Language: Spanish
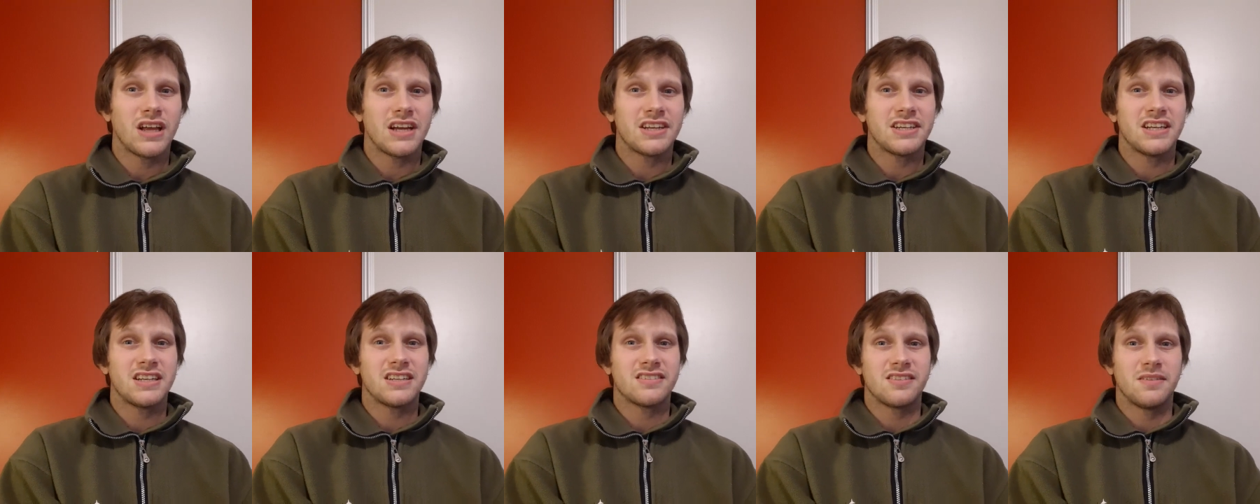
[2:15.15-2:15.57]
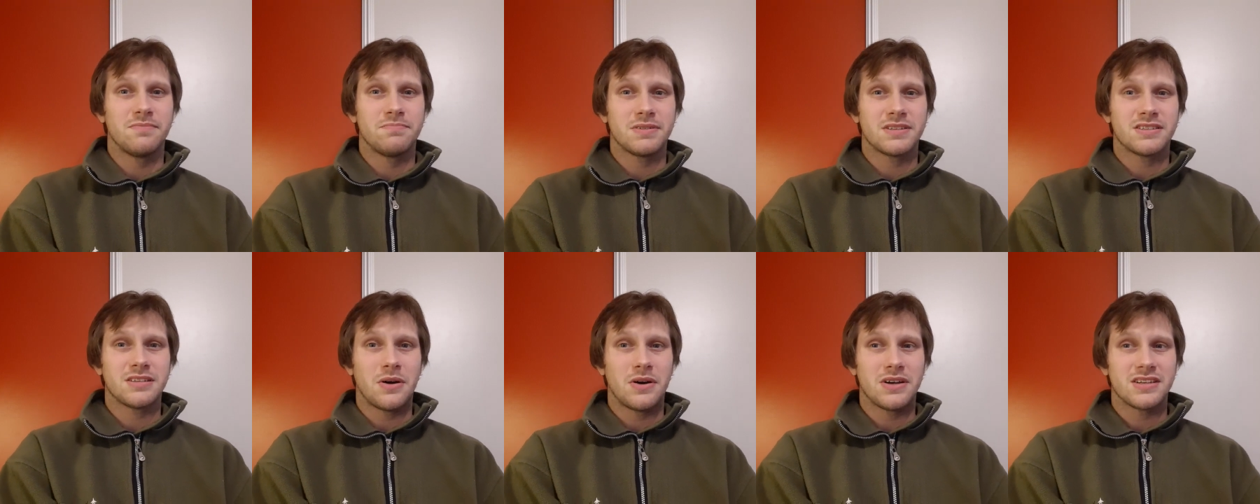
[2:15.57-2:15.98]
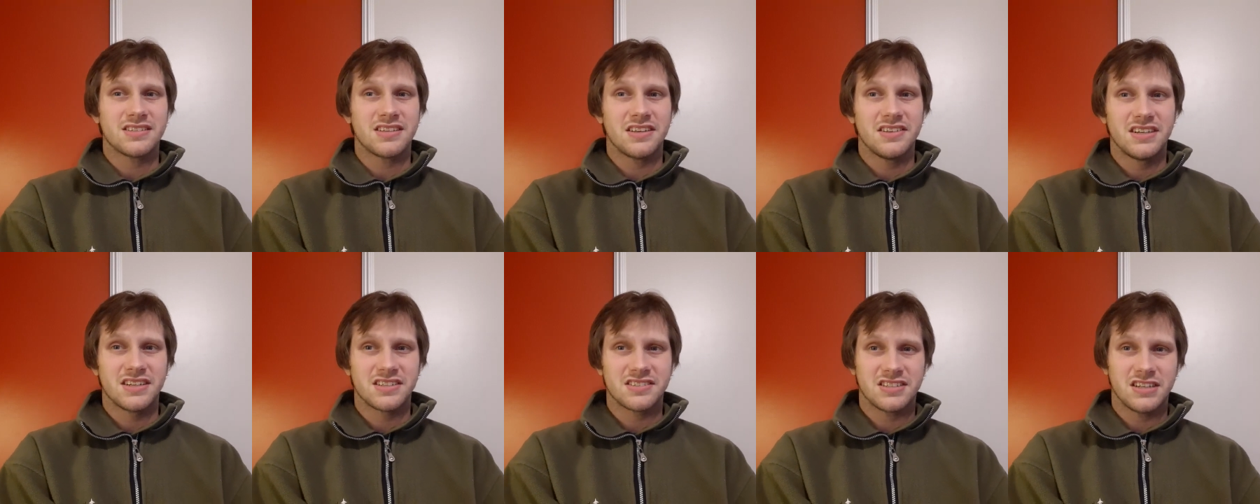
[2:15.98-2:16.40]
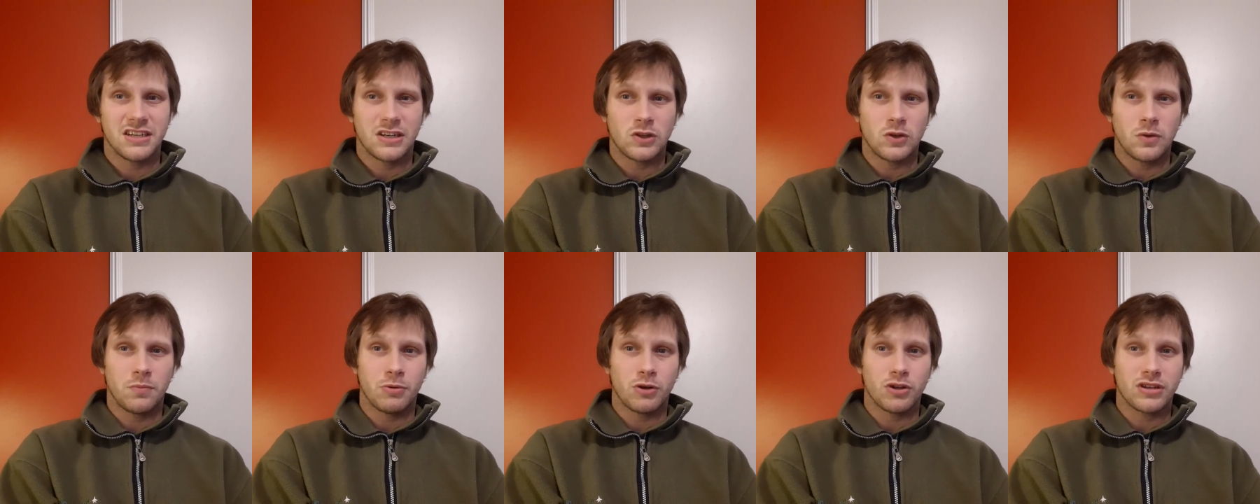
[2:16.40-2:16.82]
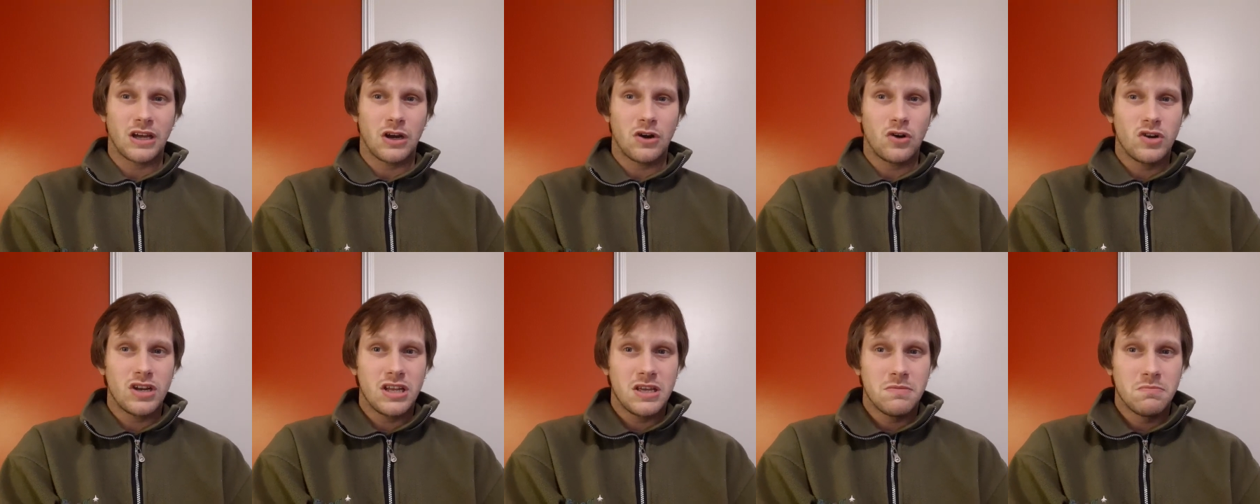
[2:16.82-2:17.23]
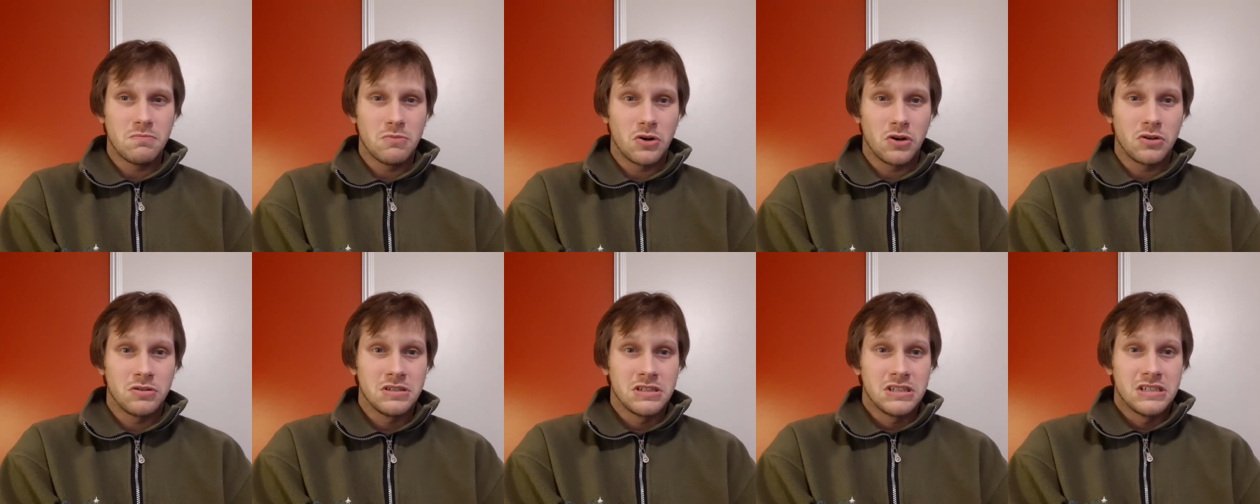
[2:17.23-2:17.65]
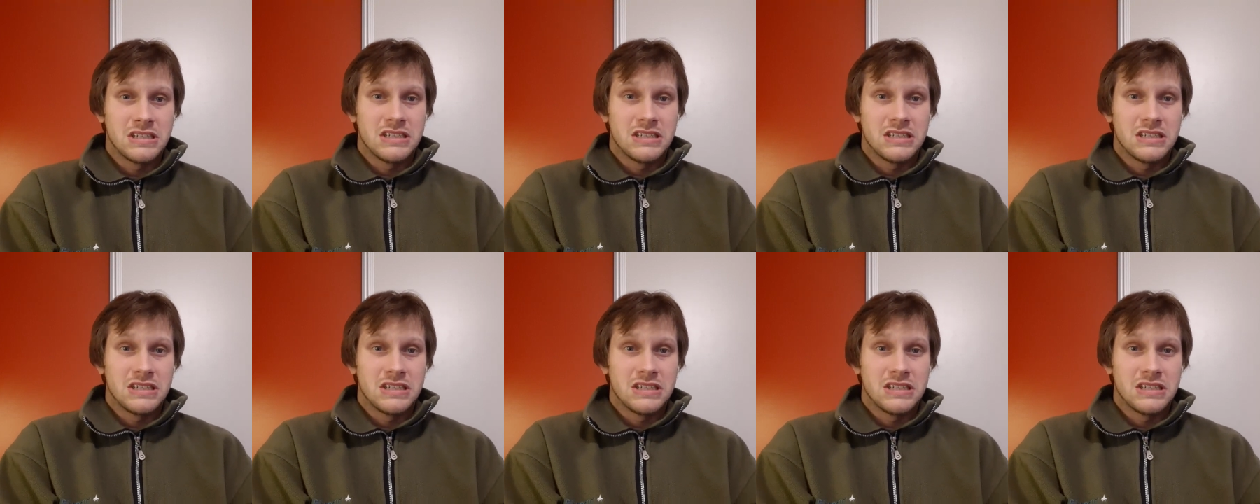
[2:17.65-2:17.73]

Talleres empezaba a ceder cierto protagonismo